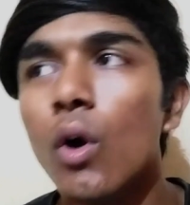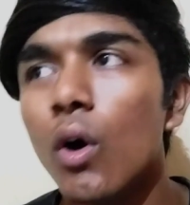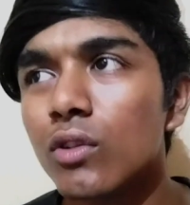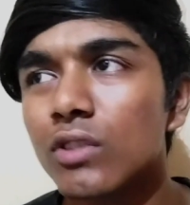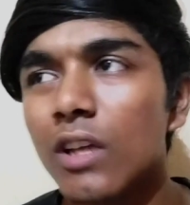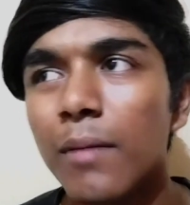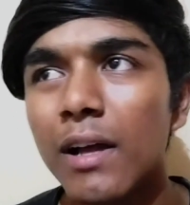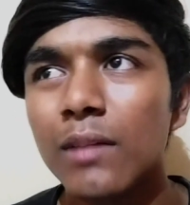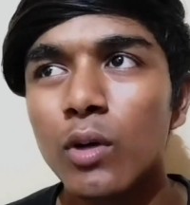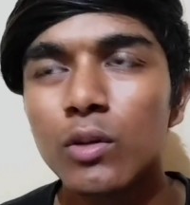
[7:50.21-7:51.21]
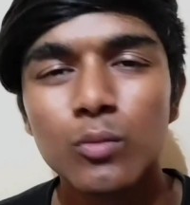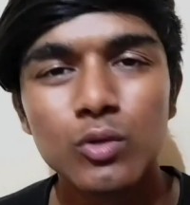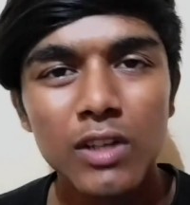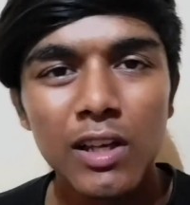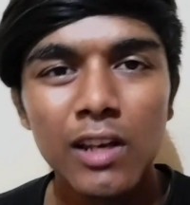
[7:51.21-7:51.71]
और उसके बाद बहुत
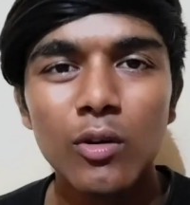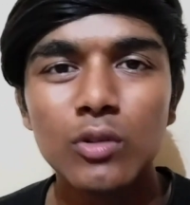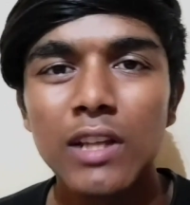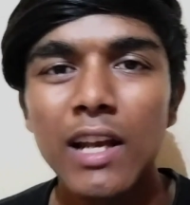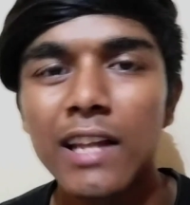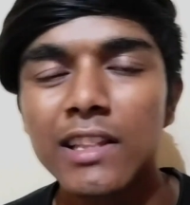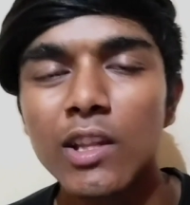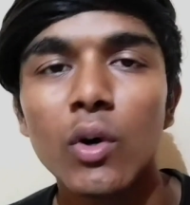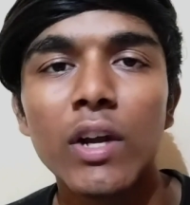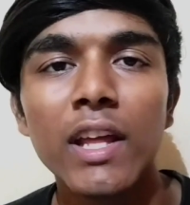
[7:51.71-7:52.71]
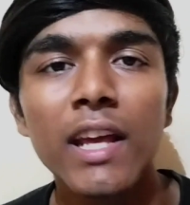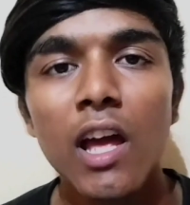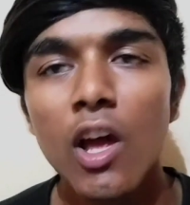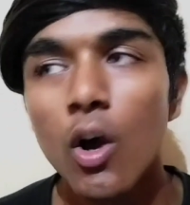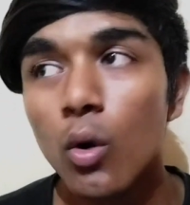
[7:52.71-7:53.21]
मुश्किलों से लड़ते हो ठीक है
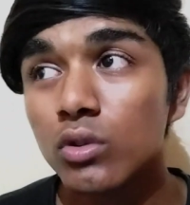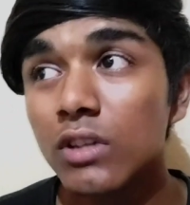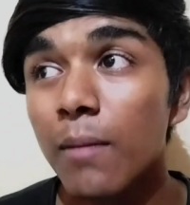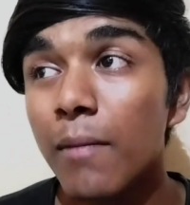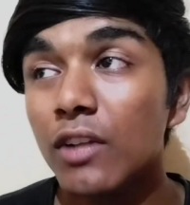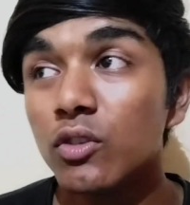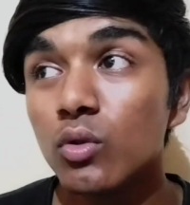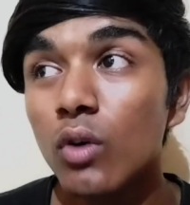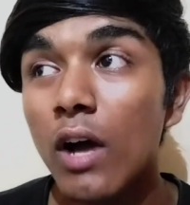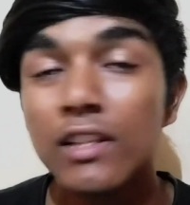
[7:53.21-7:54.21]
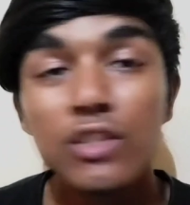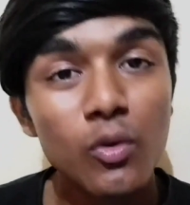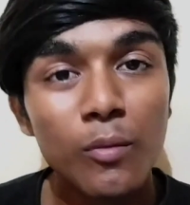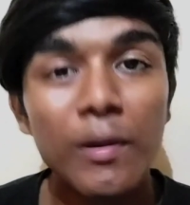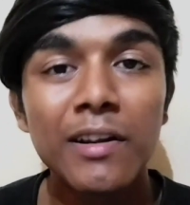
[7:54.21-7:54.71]
उसके बाद जो
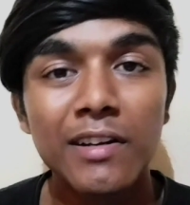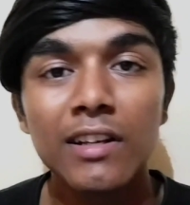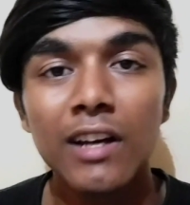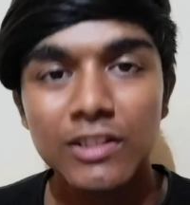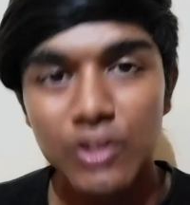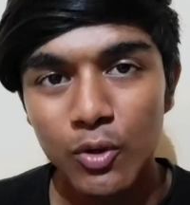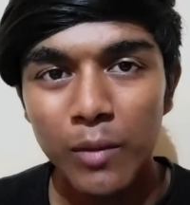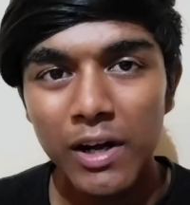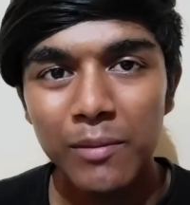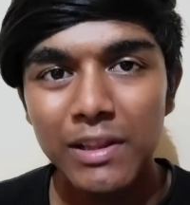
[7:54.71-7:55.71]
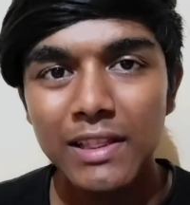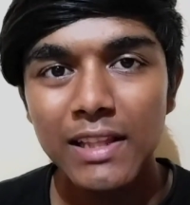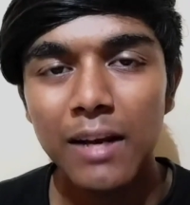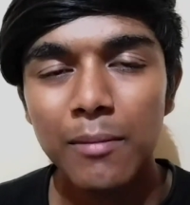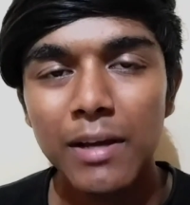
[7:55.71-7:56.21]
अचीवमेंट अचीवमेंट मिलती
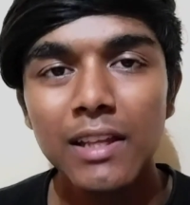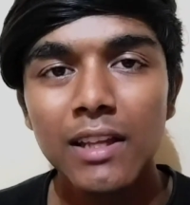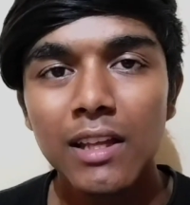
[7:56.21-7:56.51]
है ना भाई